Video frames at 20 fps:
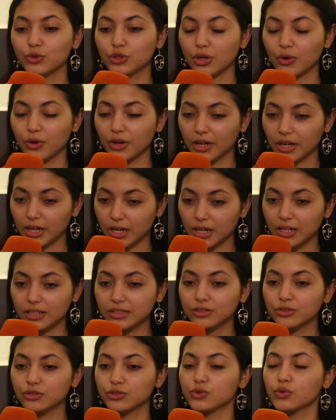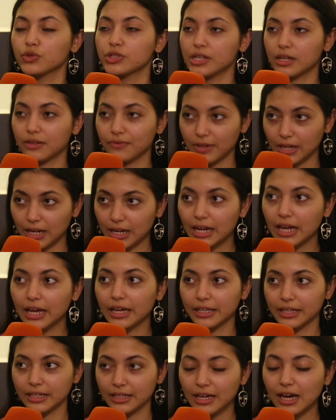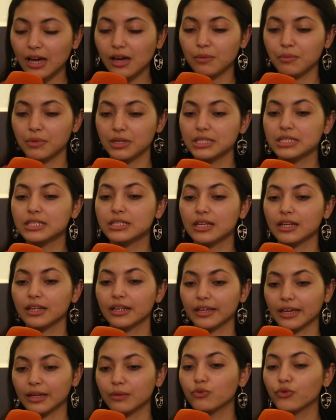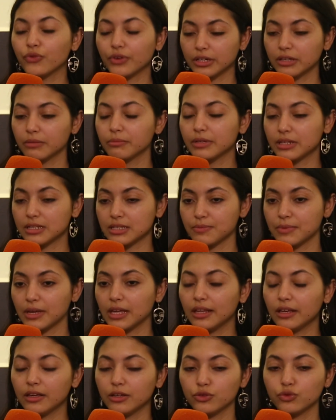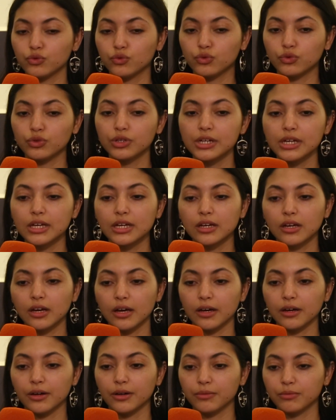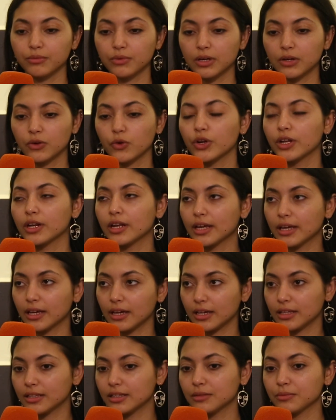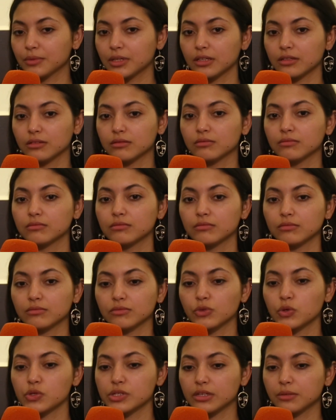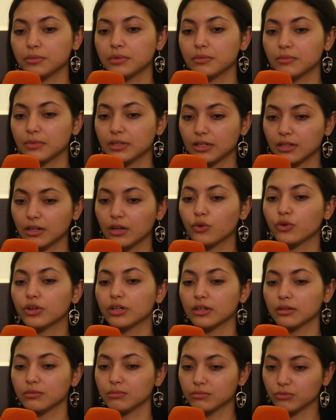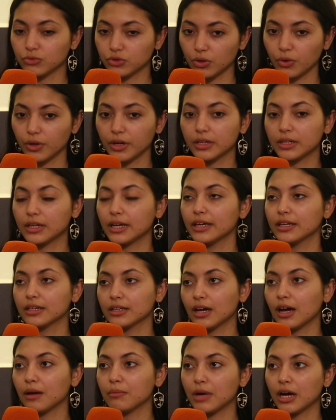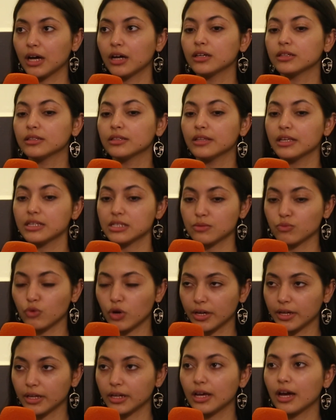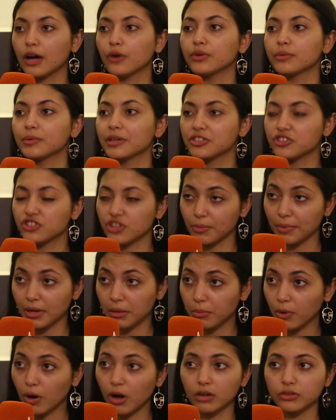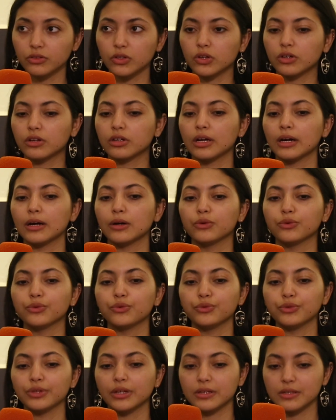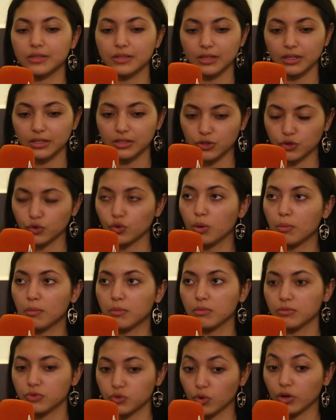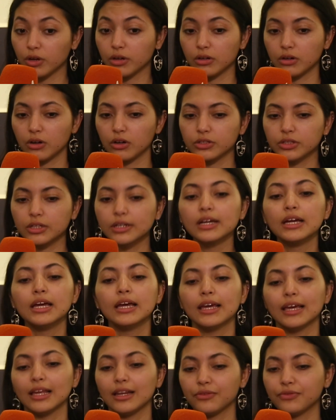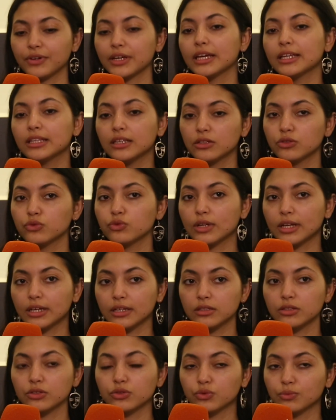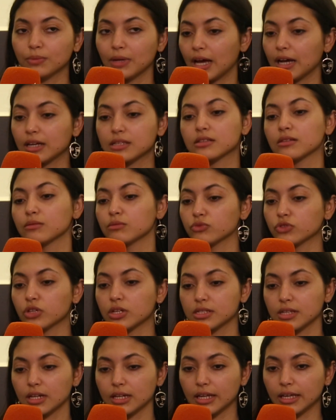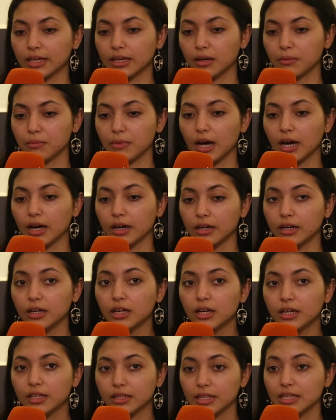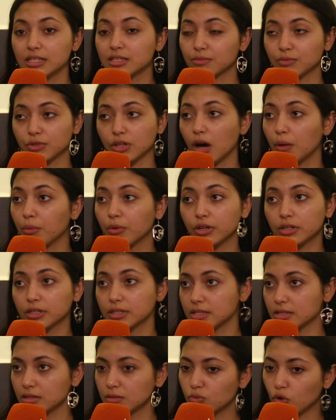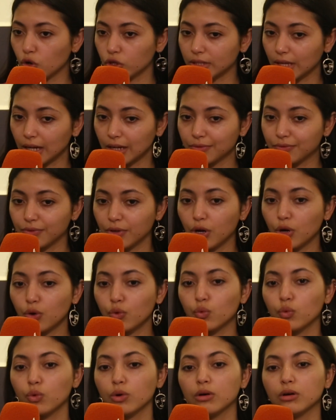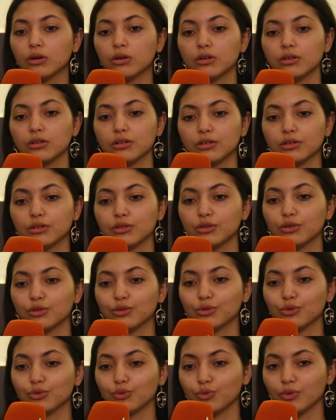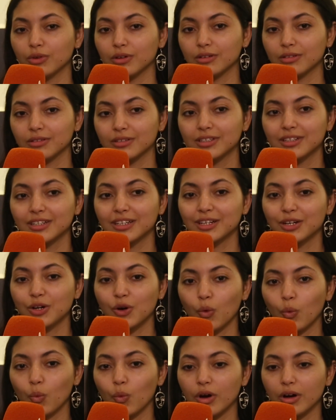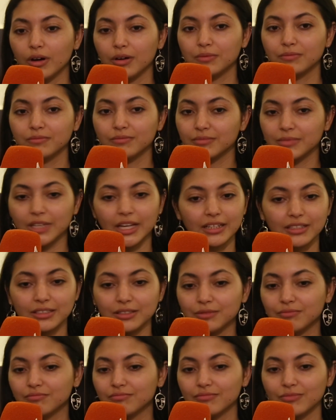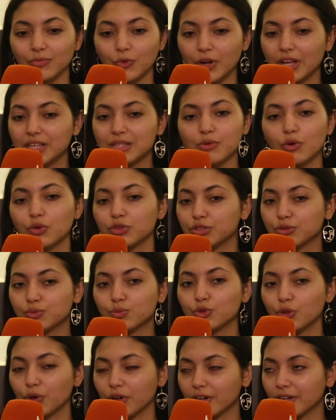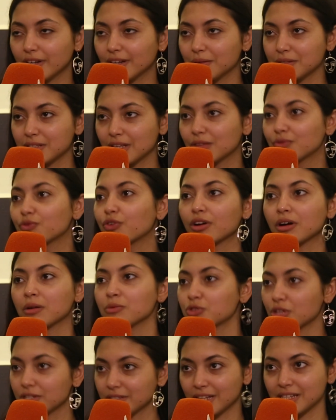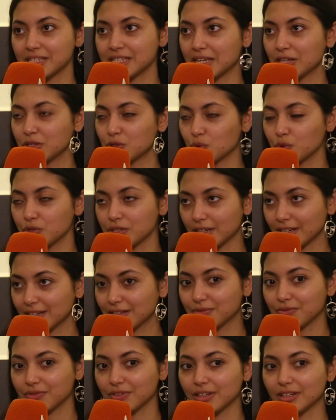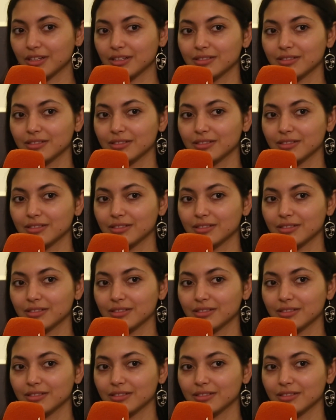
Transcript: متوقعة ان زودياك فعلا هينجح بس اللي كان مفاجئ بالنسبة لي انه آه، كنا النجاح ده يمكن جزء كبير مننا كنا متوقعين هينجح مع ناس معينة أو يمكن شباب أكتر أو ناس يعني سنهم صغير أكتر اللي فاجئني إنه لقيت إنه بالعكس المسلسل ناجح مع ناس من أعمار كتير مختلفة و, و... و... يعني وناس ما كنتيش متوقعة إن مثلا تتفرج على مسلسل زي زودياك ف...